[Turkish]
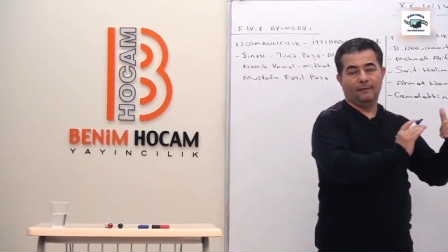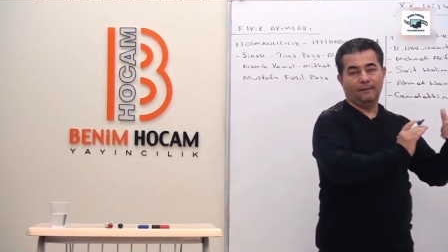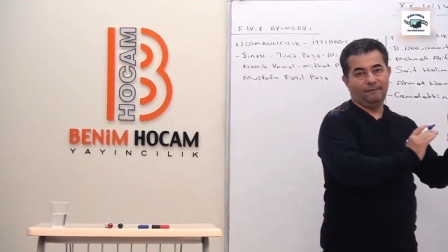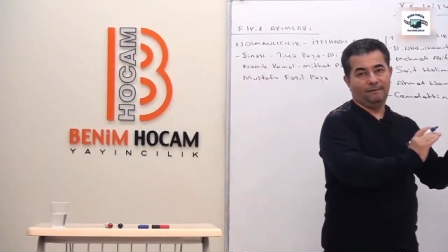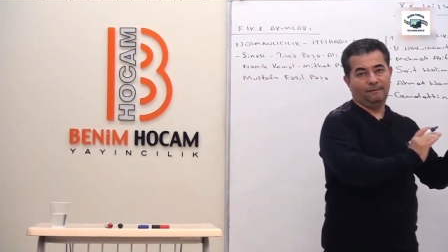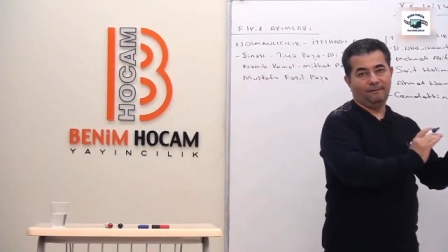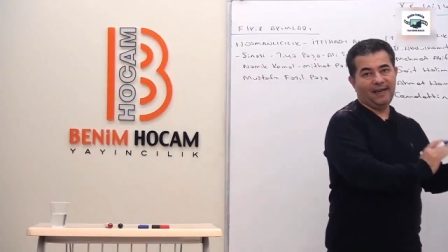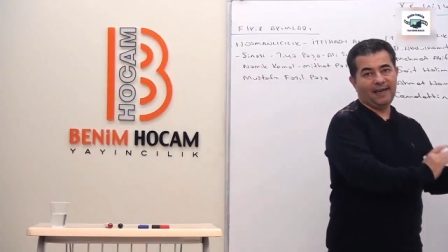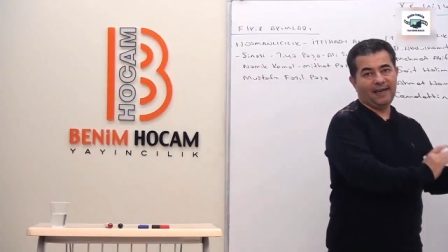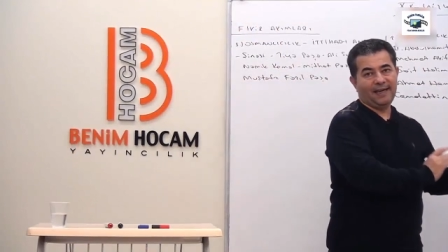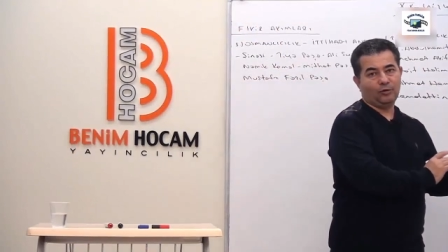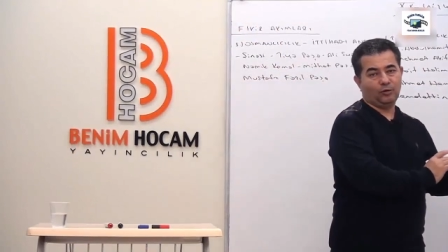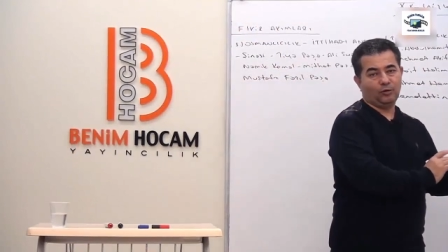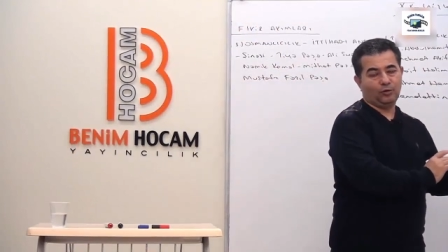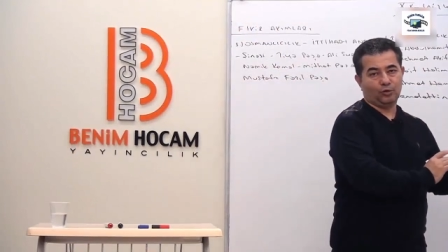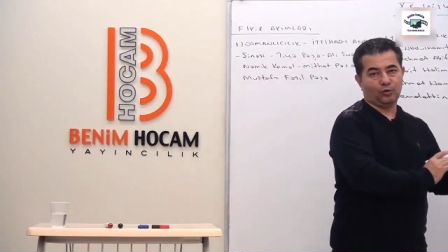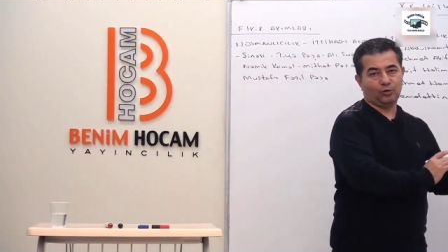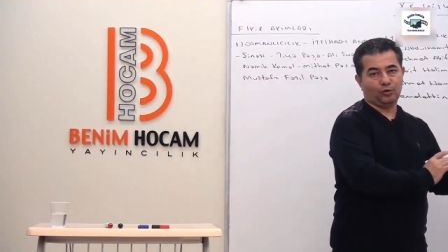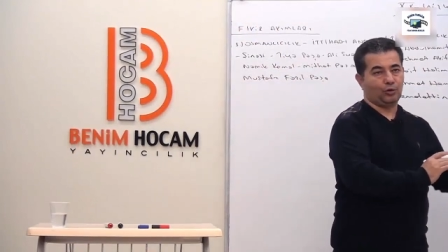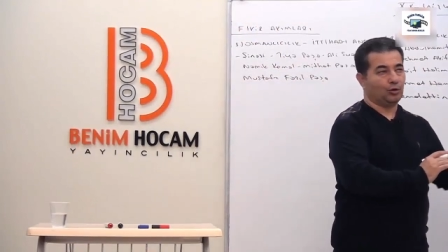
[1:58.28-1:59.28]
ve
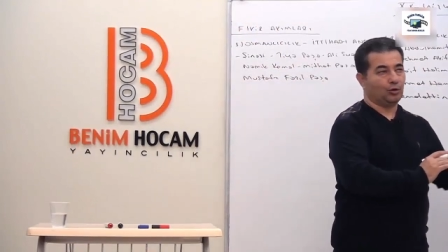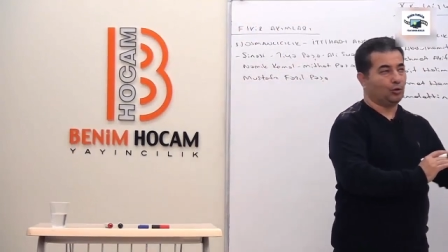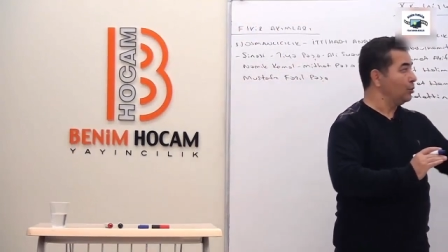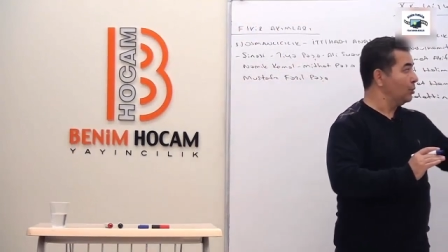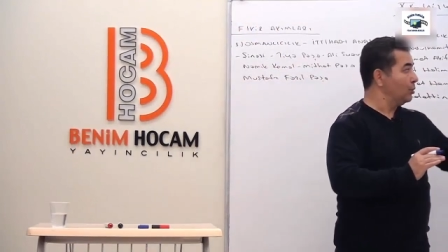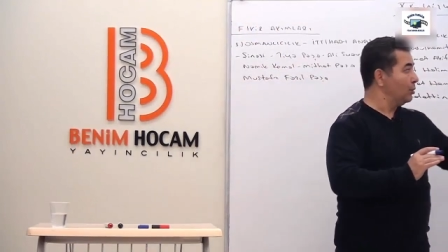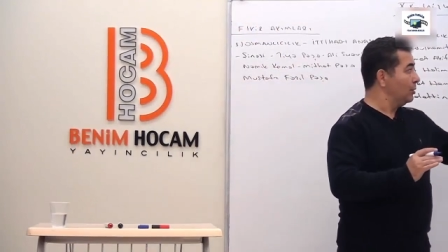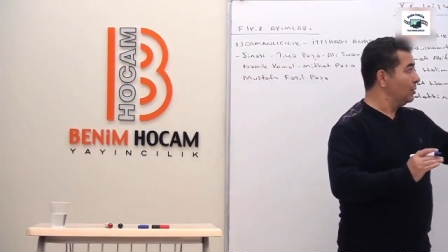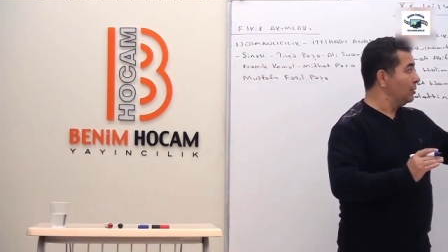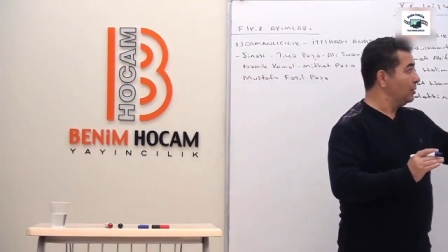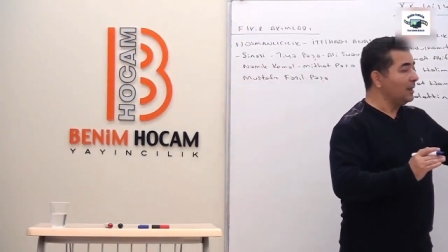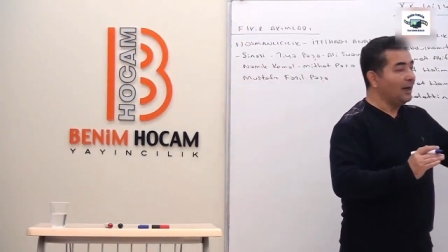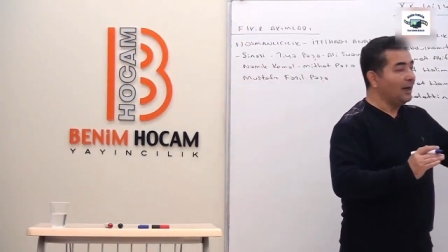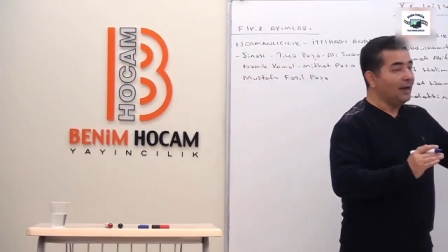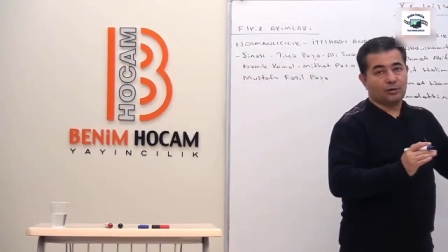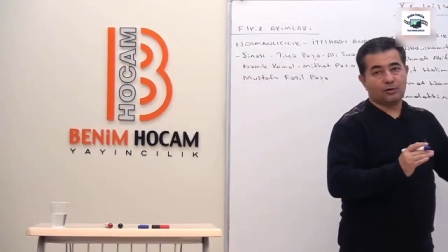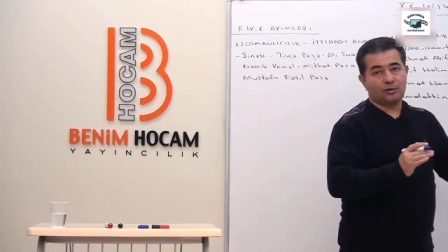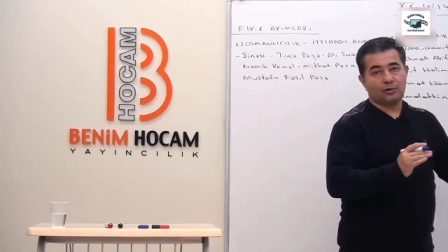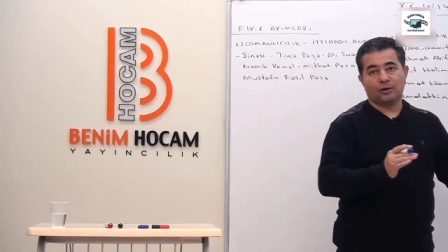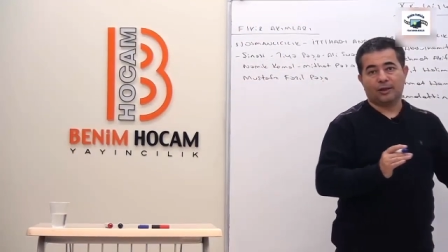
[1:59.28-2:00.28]
Türkçülük.
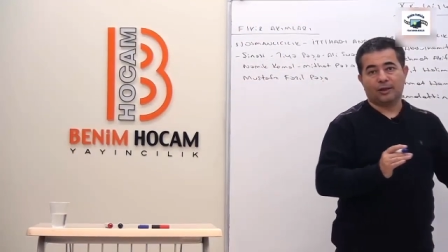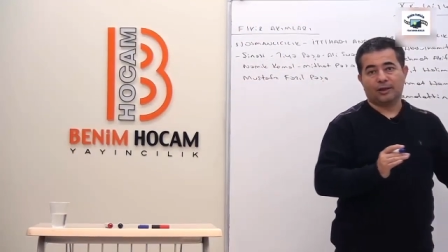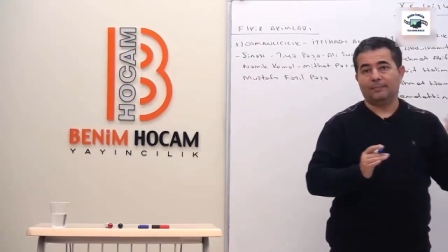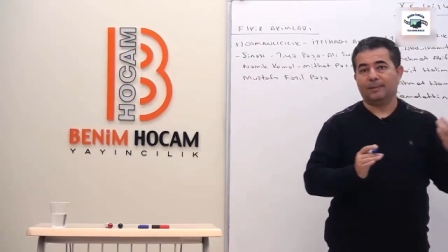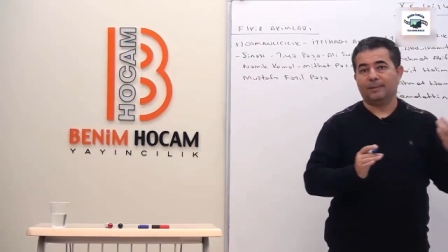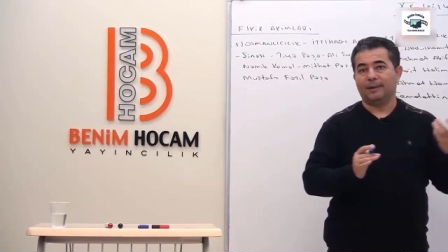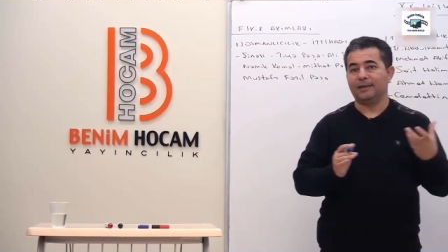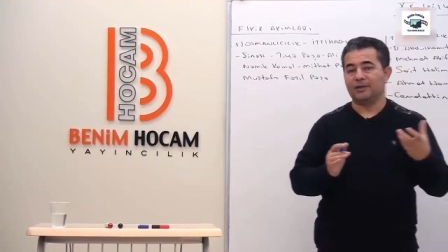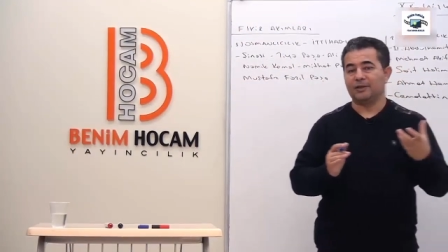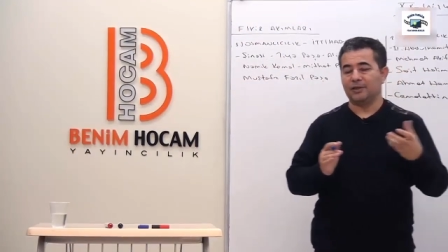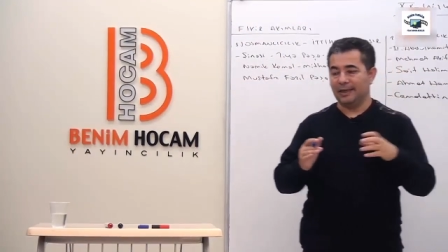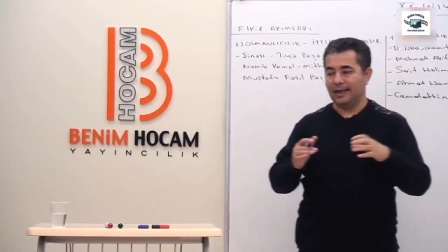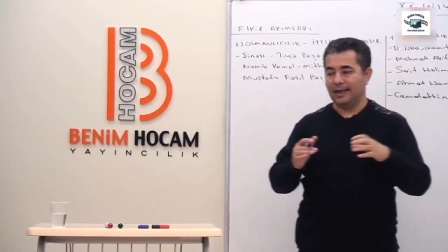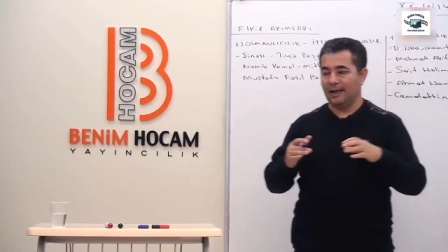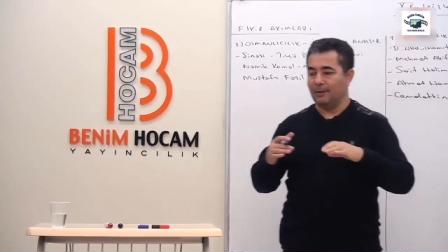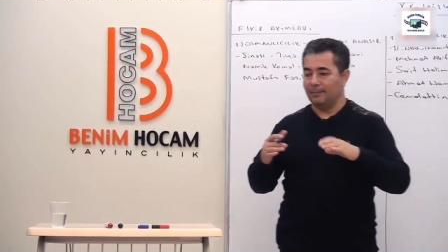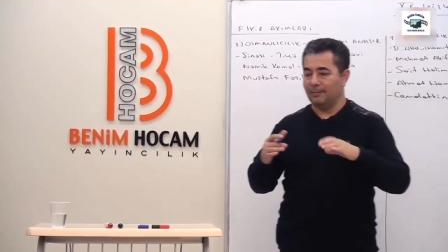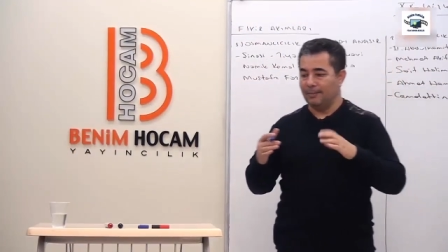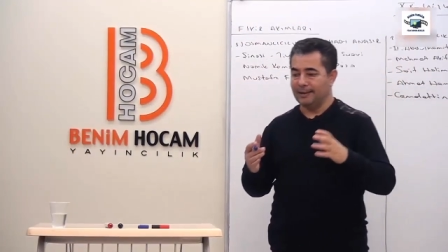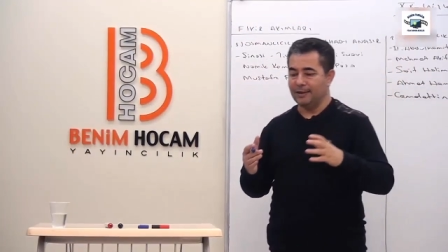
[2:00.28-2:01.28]
Daha sonra da batıcılık
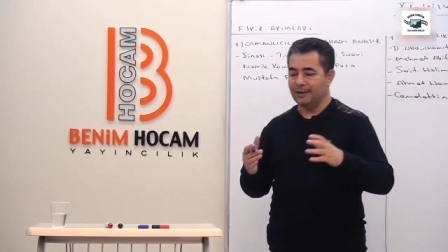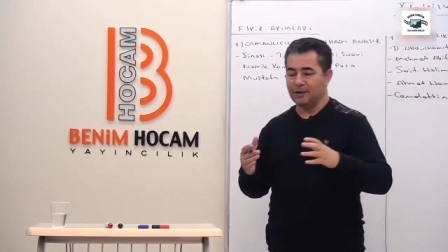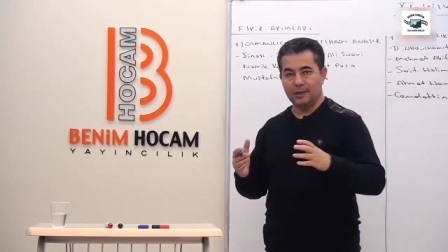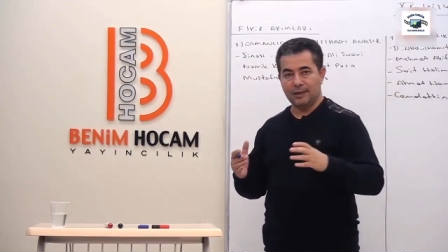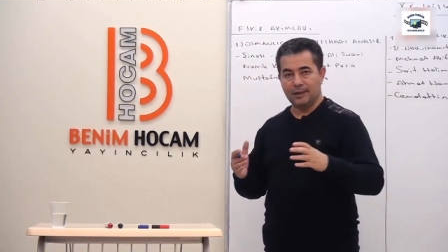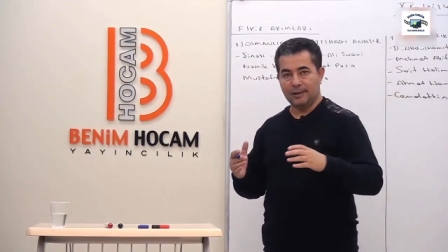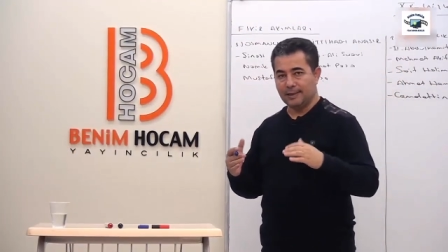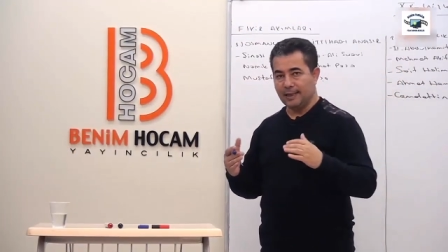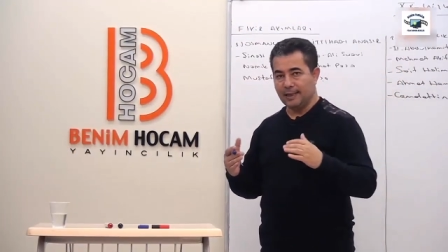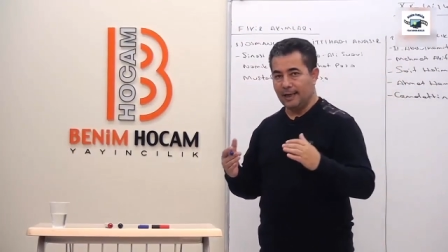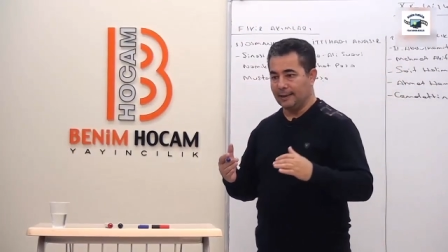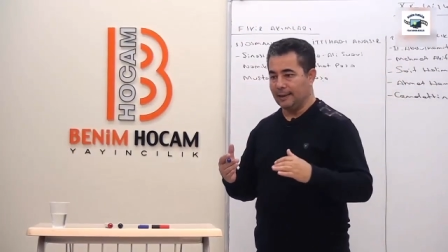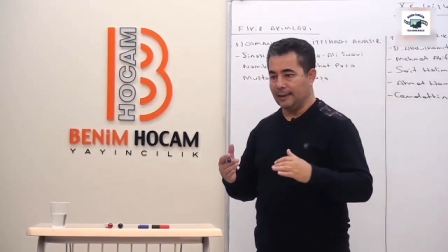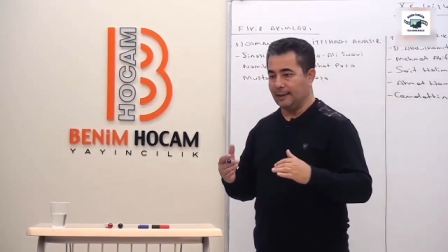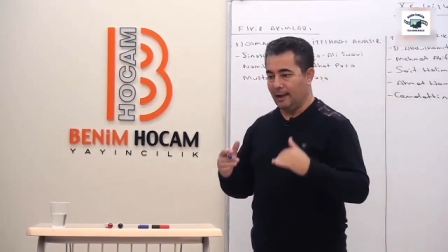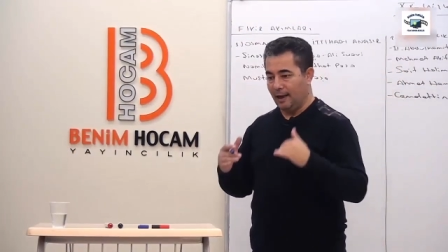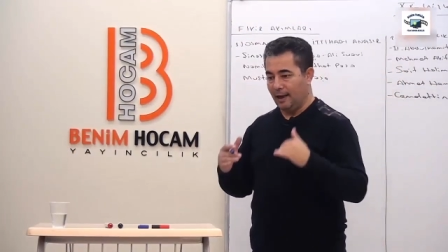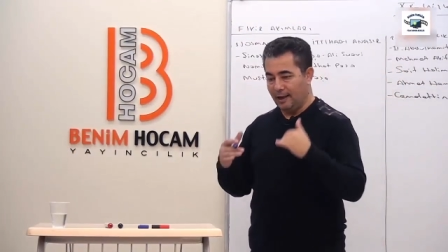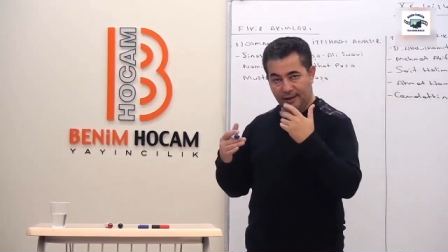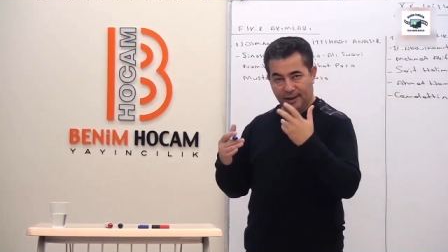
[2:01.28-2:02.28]
ama batıcılık
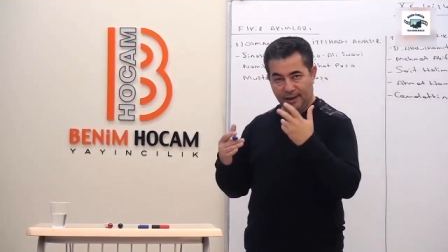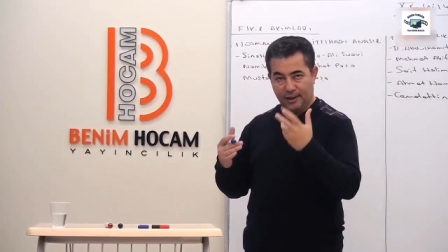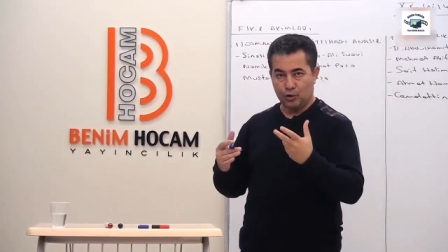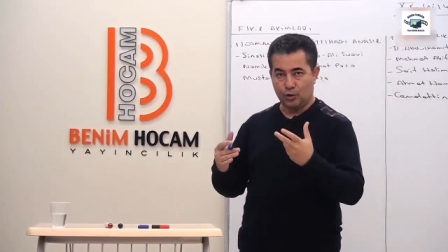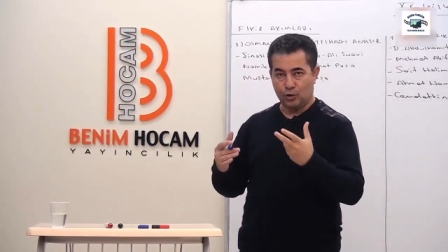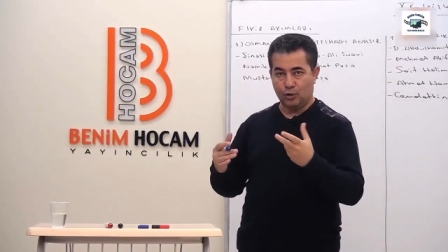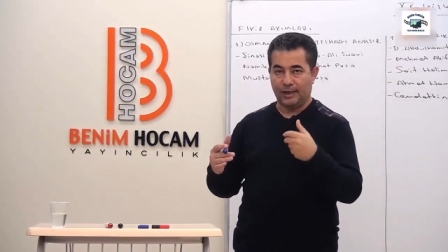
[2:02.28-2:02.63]
zaten anlayış